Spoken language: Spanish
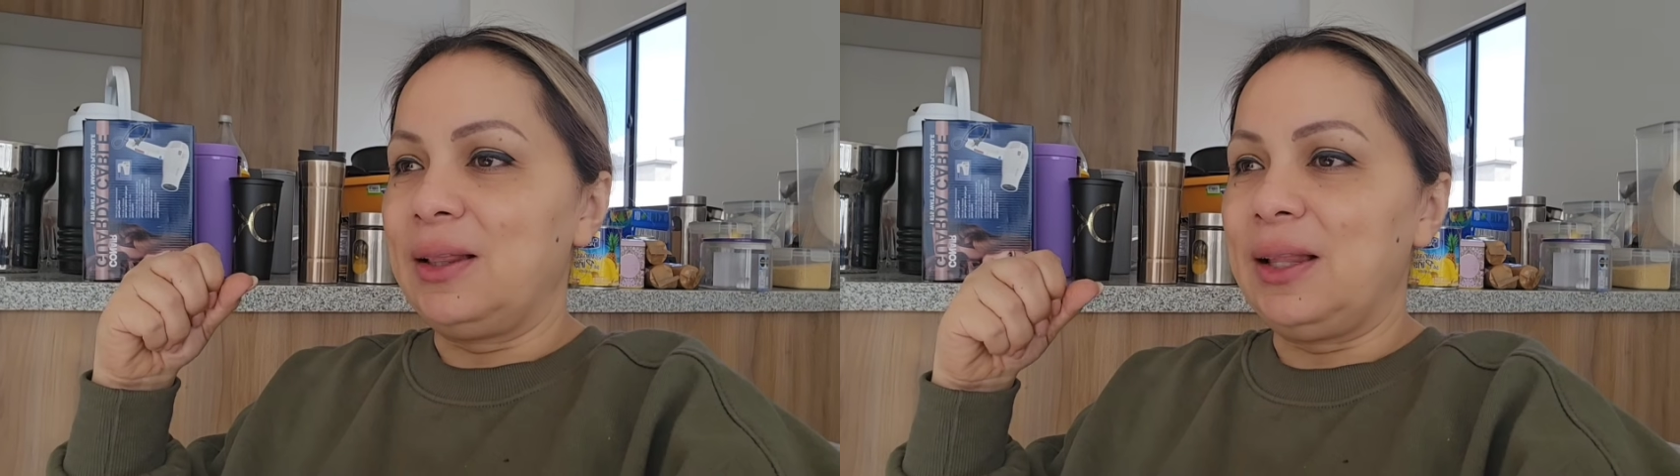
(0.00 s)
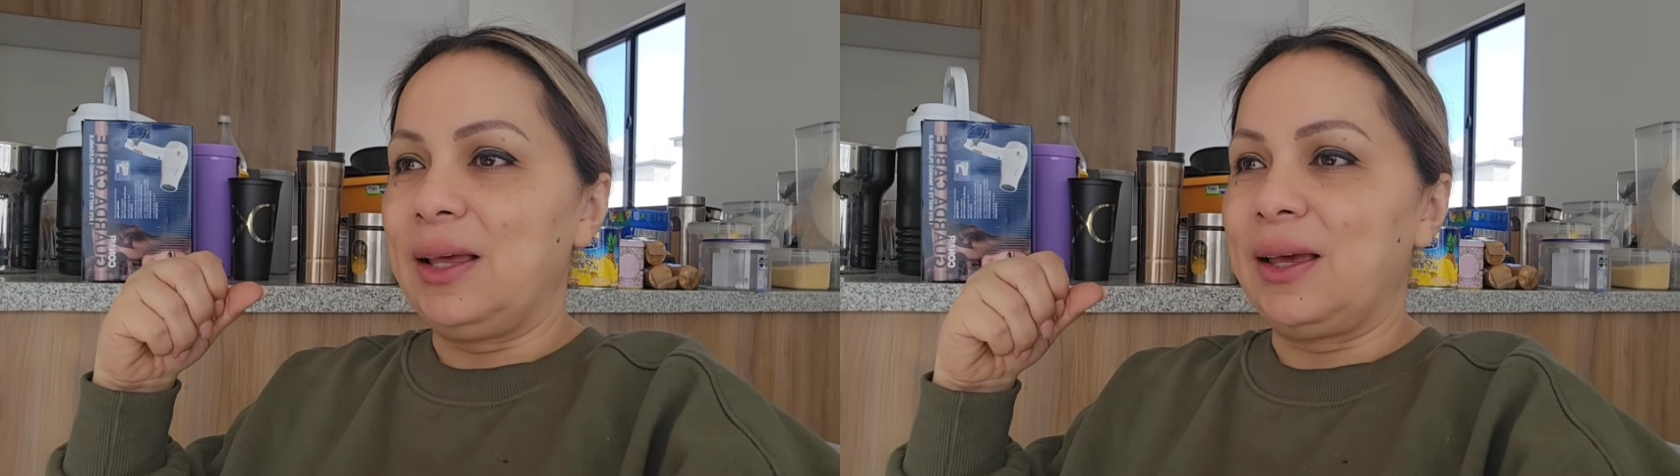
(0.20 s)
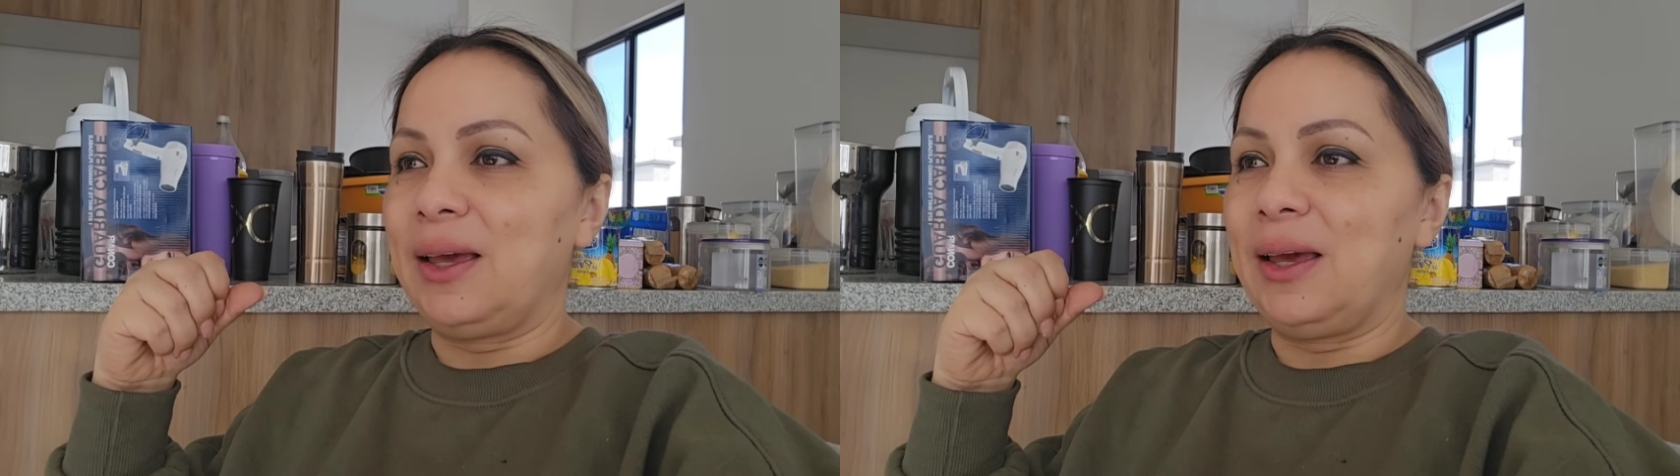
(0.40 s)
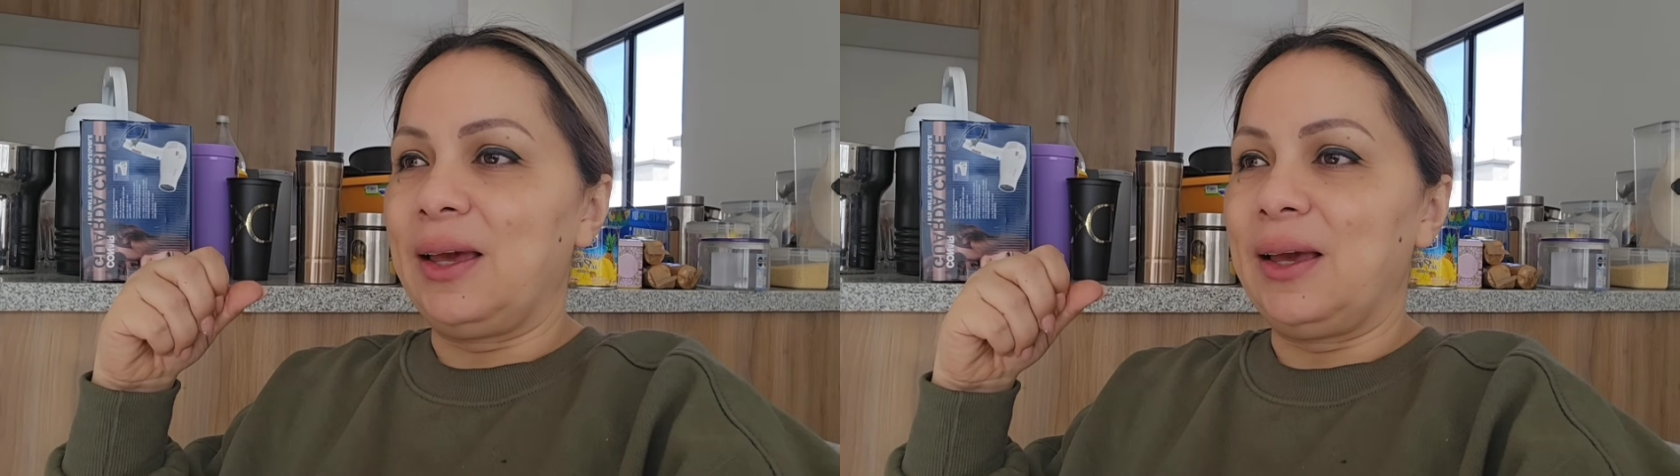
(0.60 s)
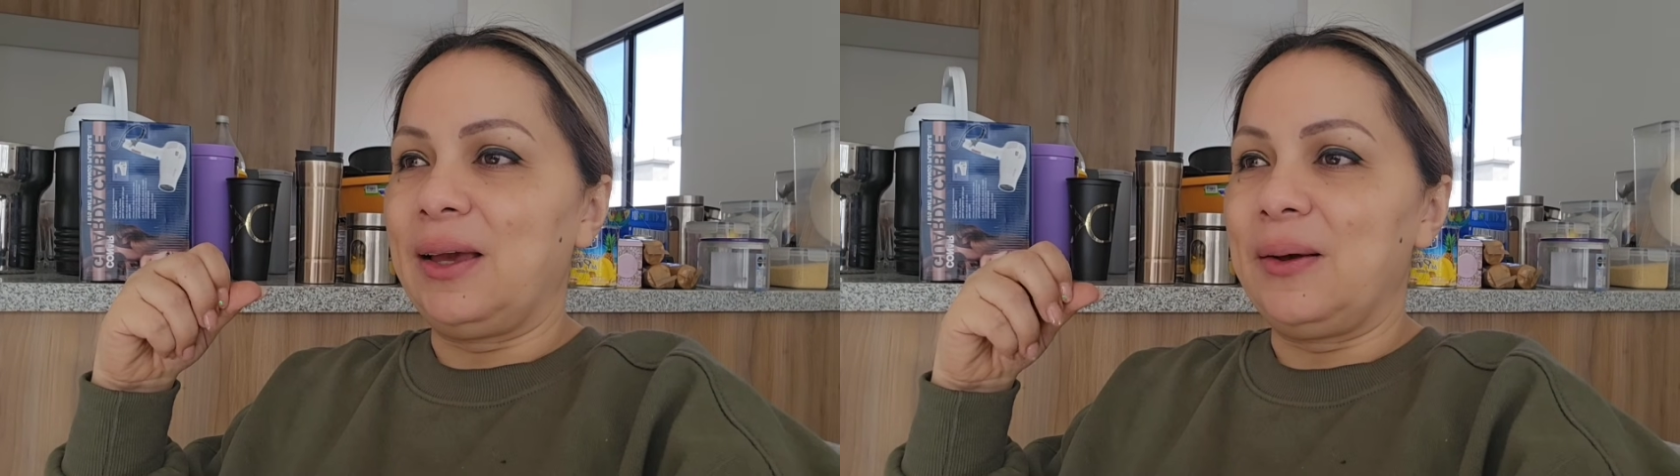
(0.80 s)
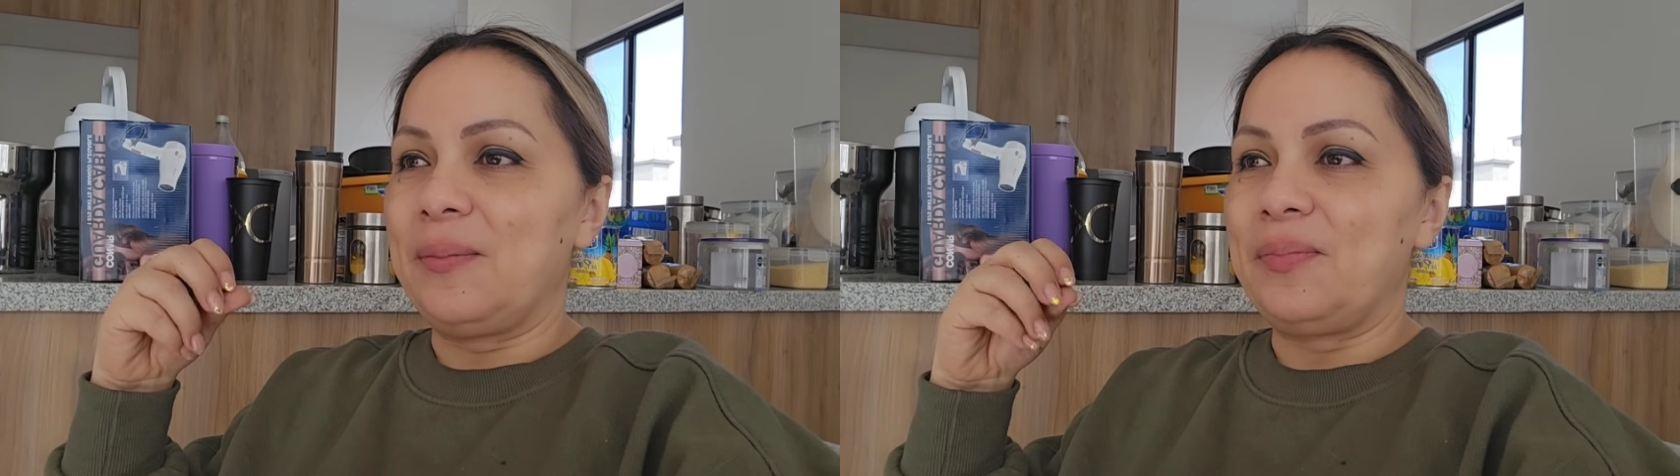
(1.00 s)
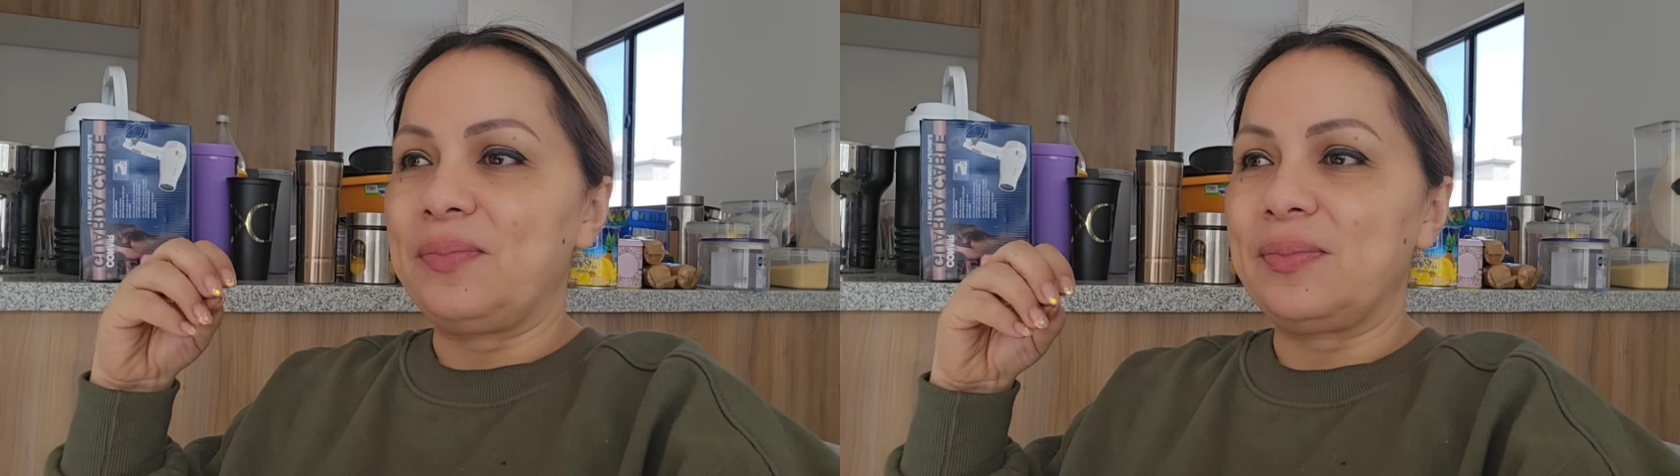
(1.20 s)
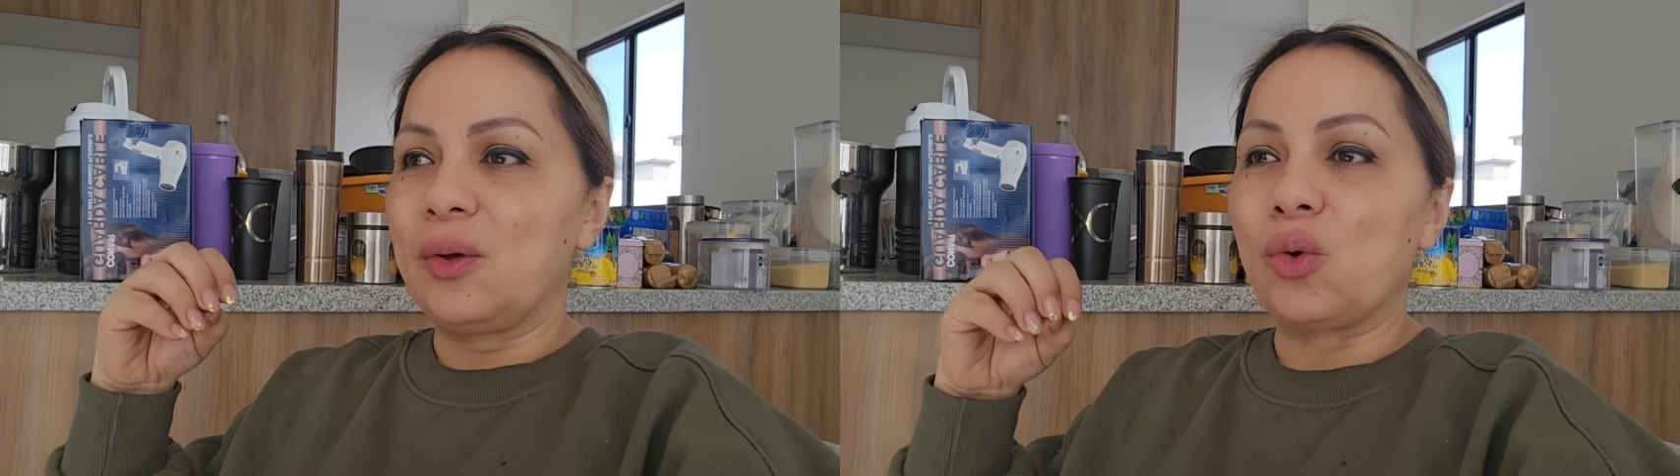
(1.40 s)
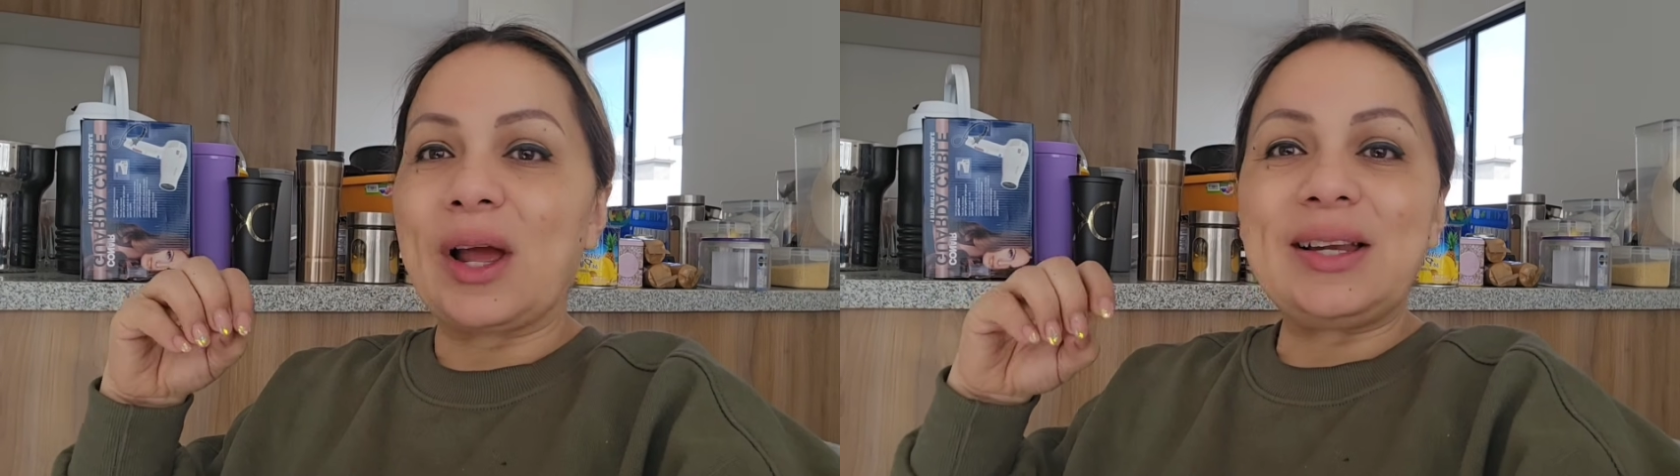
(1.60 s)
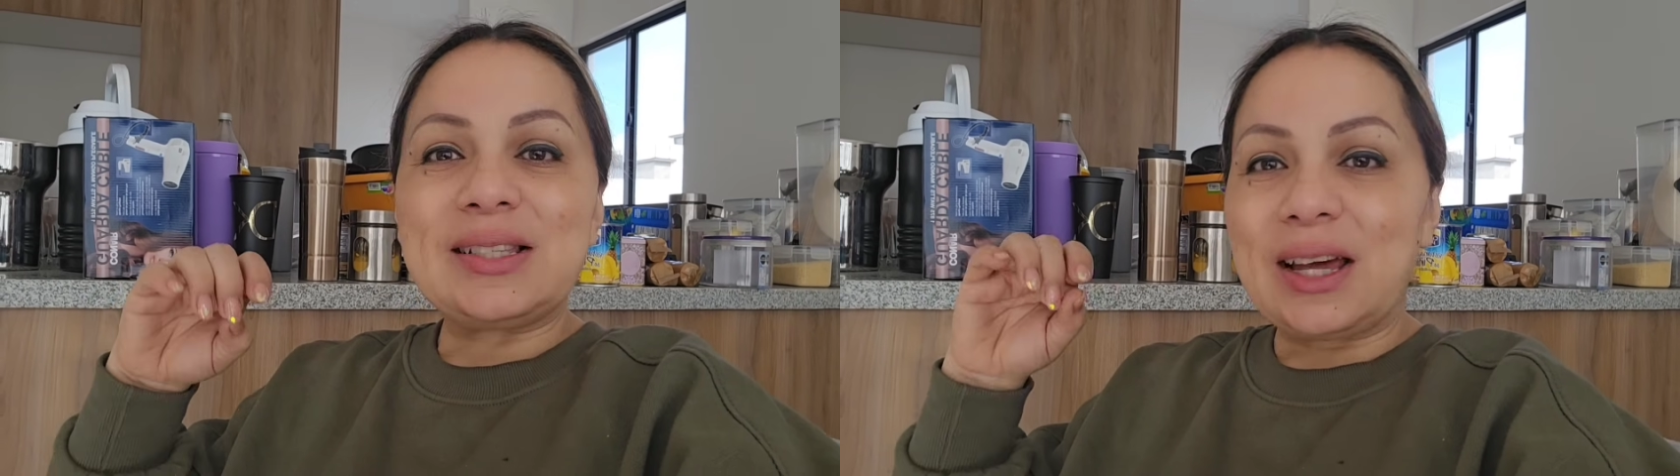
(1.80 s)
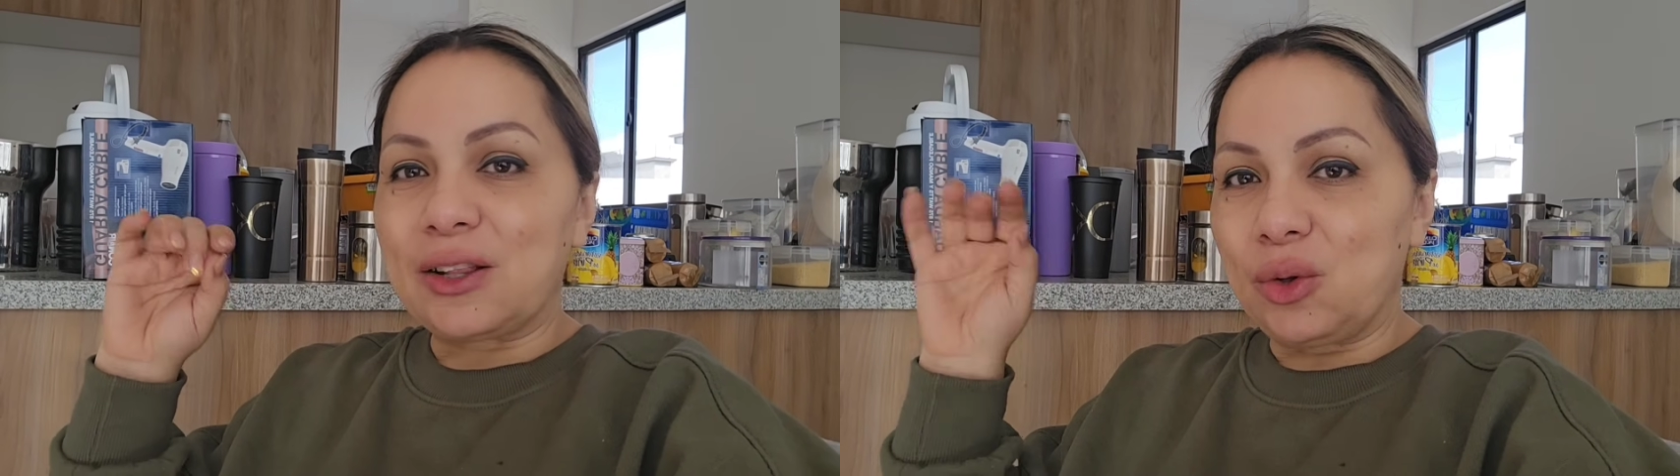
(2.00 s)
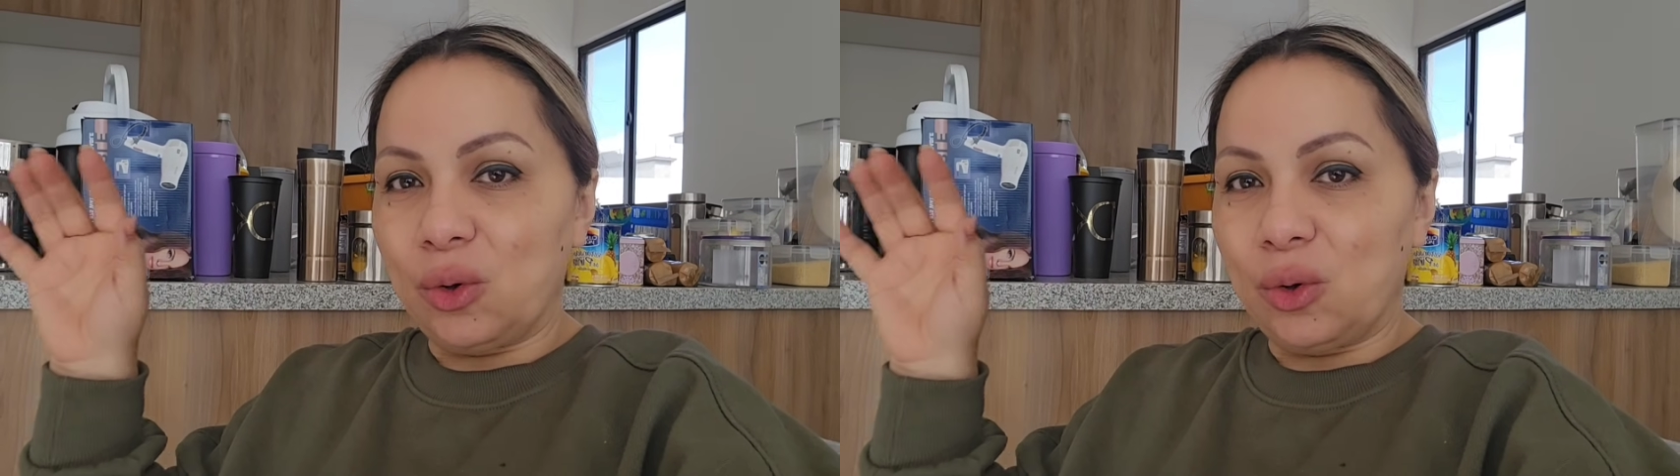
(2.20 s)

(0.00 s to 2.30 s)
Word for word: de que mm, organizar